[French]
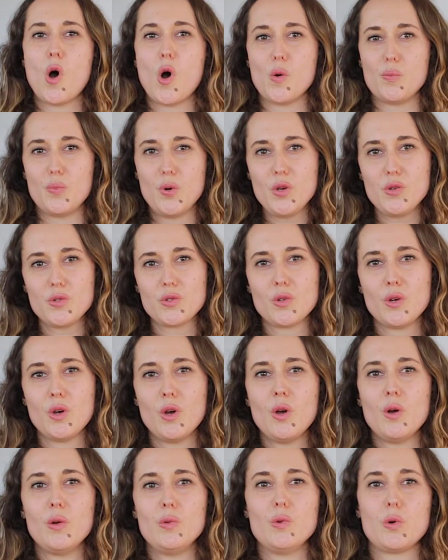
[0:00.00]
En plus,
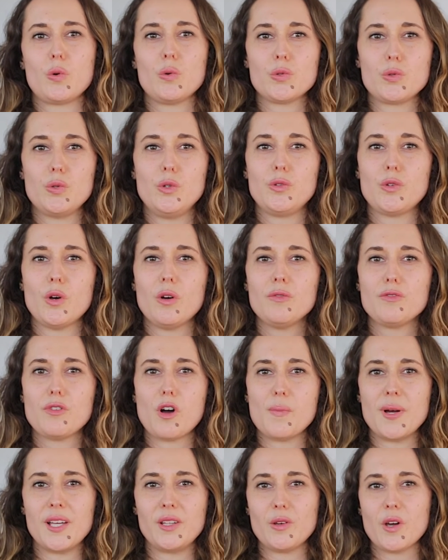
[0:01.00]
nos consultants
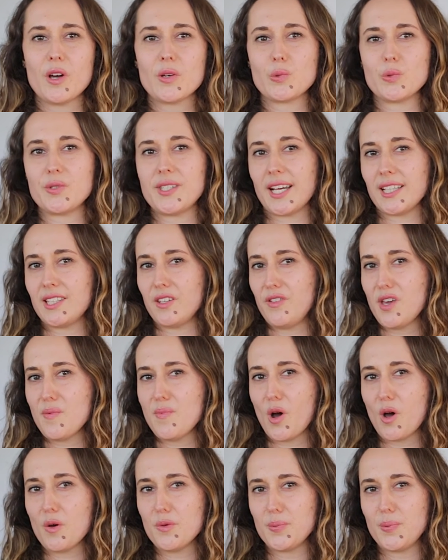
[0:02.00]
formateurs sont certifiés
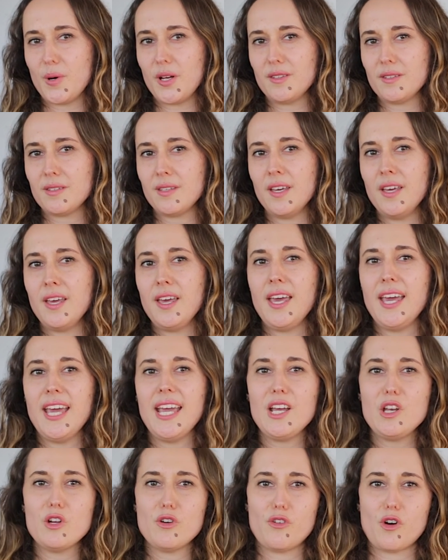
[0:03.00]
par HubSpot
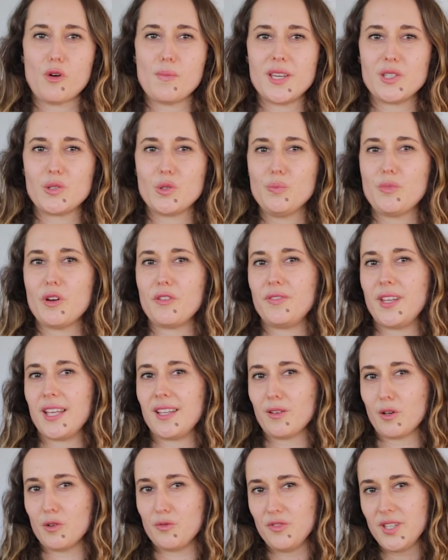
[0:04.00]
et nos formations peuvent
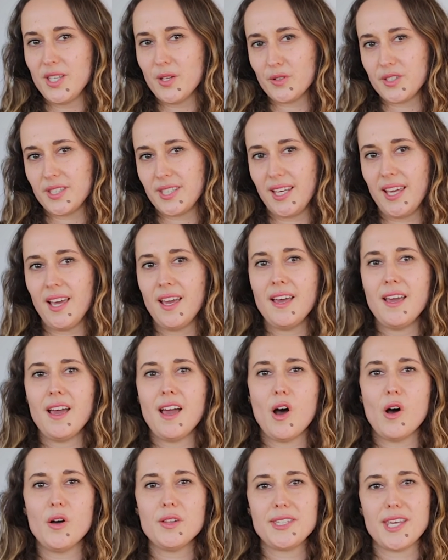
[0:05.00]
être financées
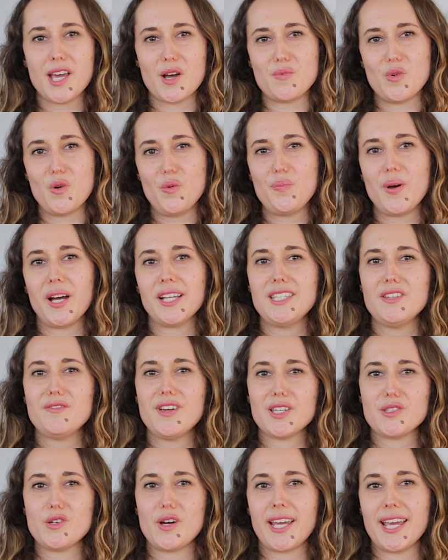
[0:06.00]
entièrement par
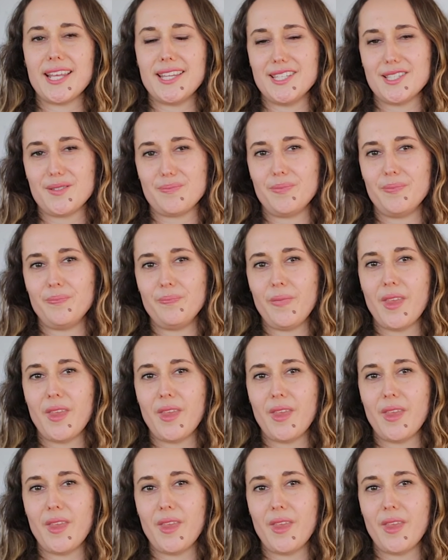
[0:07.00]
divers organismes.